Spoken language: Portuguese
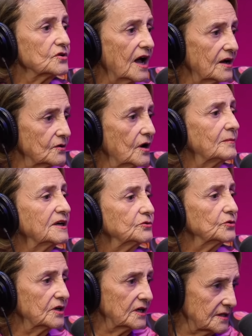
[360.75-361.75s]
jogava.
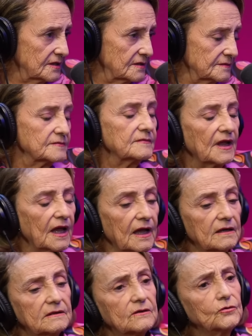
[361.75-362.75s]
Armando Nogueira, Armando Nogueira. Que
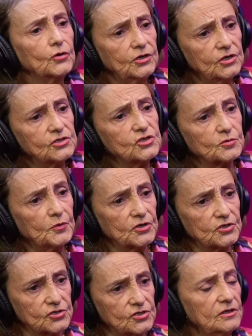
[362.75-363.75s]
era da Globo lá. O
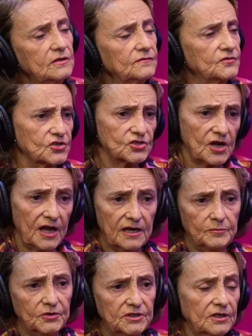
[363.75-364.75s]
esportivo, poderoso. já
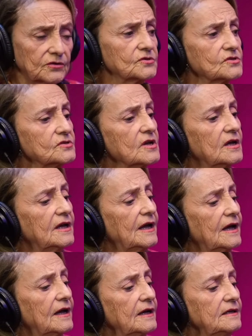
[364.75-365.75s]
era poderoso.
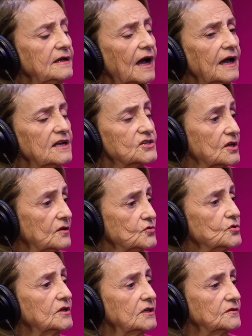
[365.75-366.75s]
E aí eles
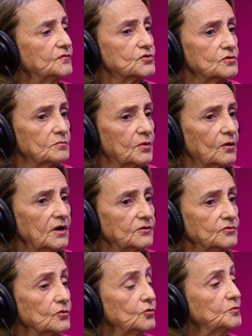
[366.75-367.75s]
estavam jogando futebol
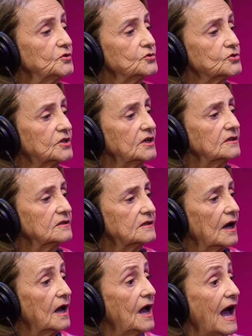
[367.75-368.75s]
lá no Clube dos
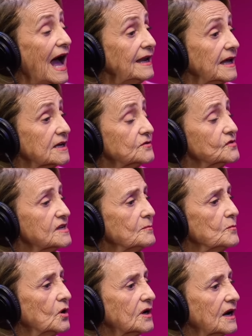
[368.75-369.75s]
30. Aliás,
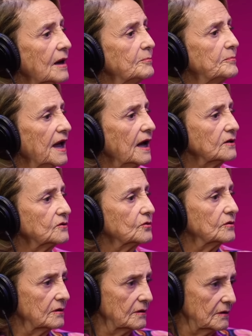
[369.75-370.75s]
você mora Clube lá 30, perto.
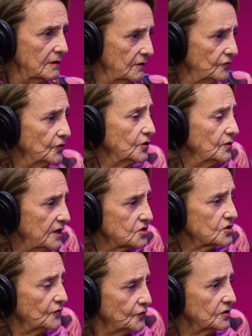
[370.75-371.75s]
É, eu moro, Foram na
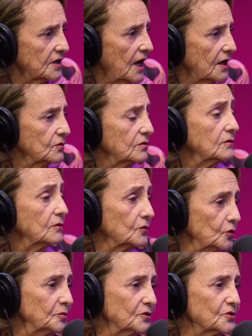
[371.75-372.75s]
eles rua, que fundaram rua, é, o
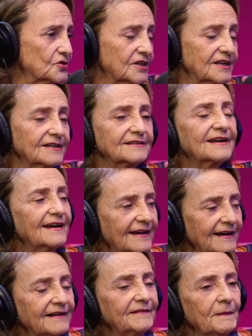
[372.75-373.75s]
Clube dos 30.
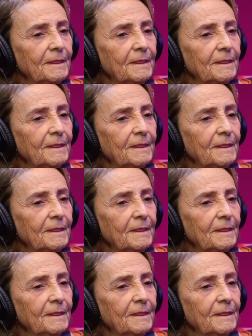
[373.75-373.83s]
É.